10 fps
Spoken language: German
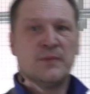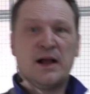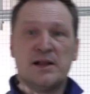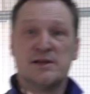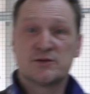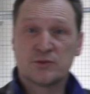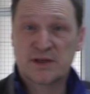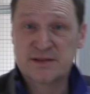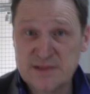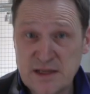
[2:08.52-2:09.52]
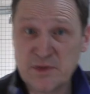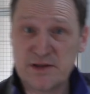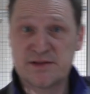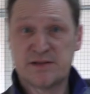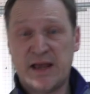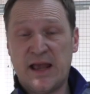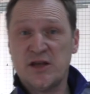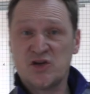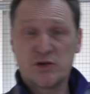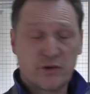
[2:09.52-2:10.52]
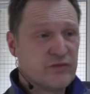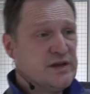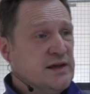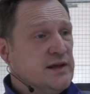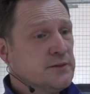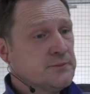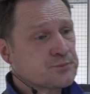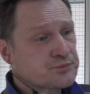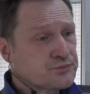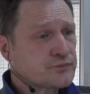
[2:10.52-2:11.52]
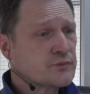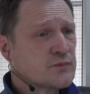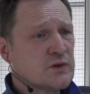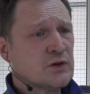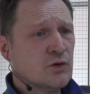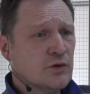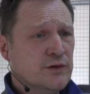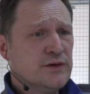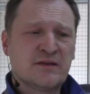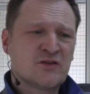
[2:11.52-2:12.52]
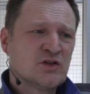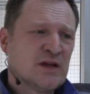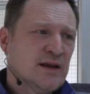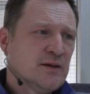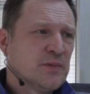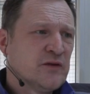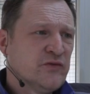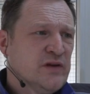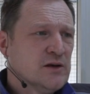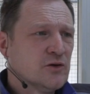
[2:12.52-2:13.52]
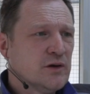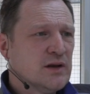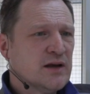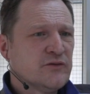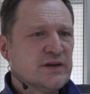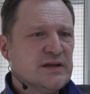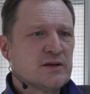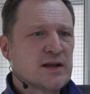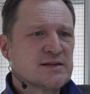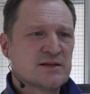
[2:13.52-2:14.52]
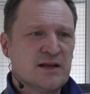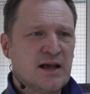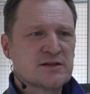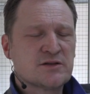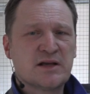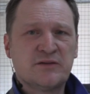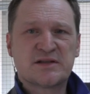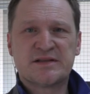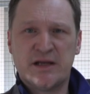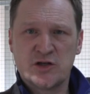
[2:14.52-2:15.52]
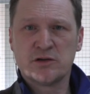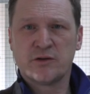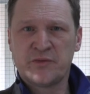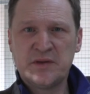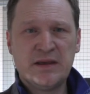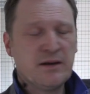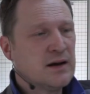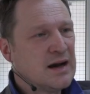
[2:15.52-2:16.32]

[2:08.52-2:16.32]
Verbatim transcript: Also, das Thema ist Engine of the Year. Und das scheint bei vielen Leuten einfach nicht ganz klar zu sein, was Engine of the Year